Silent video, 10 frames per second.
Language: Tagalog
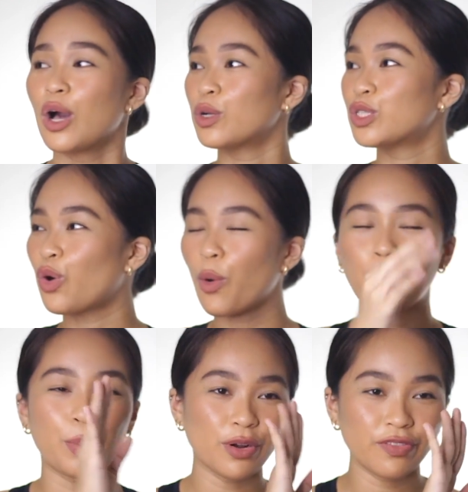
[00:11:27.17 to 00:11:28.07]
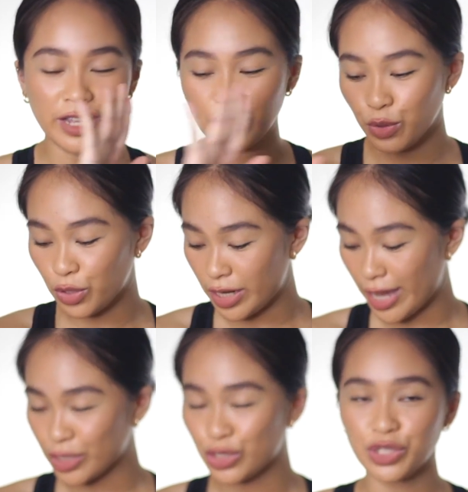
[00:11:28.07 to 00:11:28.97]
gusto ko perfect yung
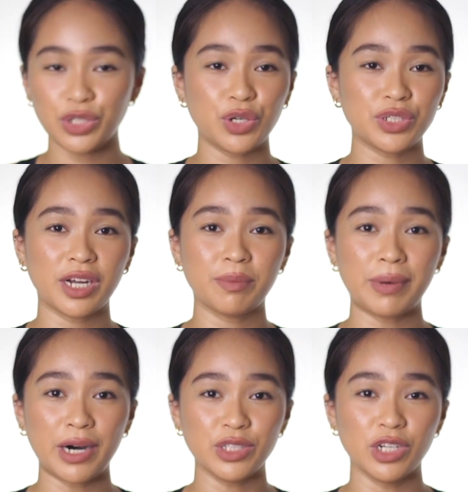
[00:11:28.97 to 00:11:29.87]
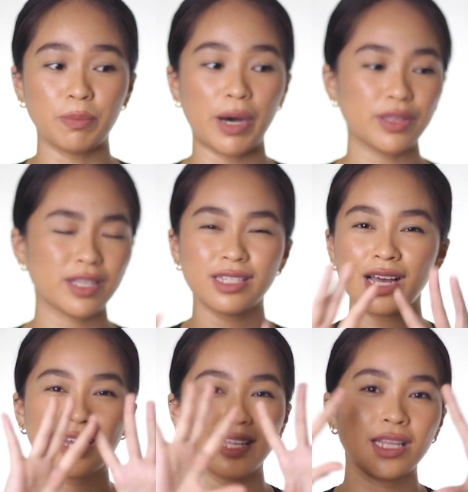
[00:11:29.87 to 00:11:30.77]
collection ko ng powder pout
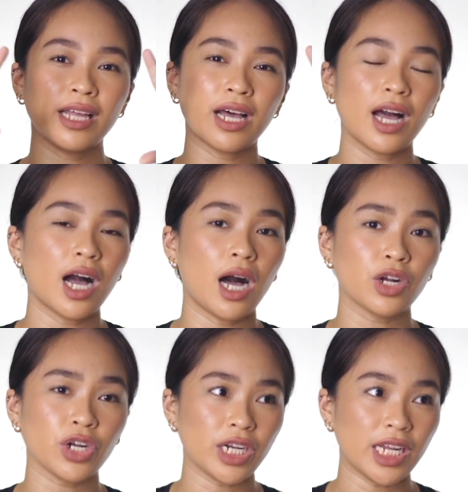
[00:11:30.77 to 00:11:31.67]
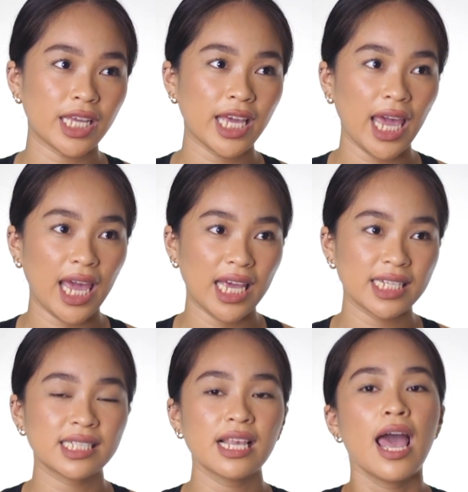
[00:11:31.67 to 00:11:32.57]
kasi ang ganda, nakaka-acrylic
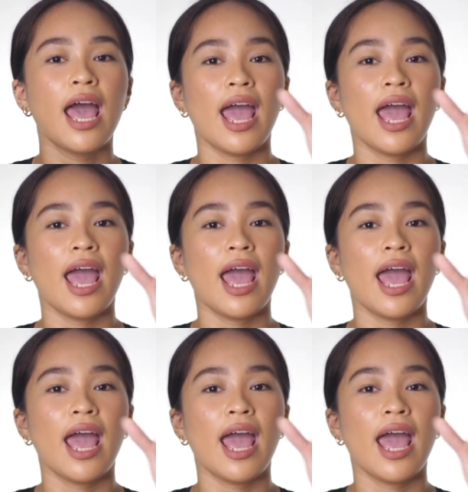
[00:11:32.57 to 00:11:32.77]
case.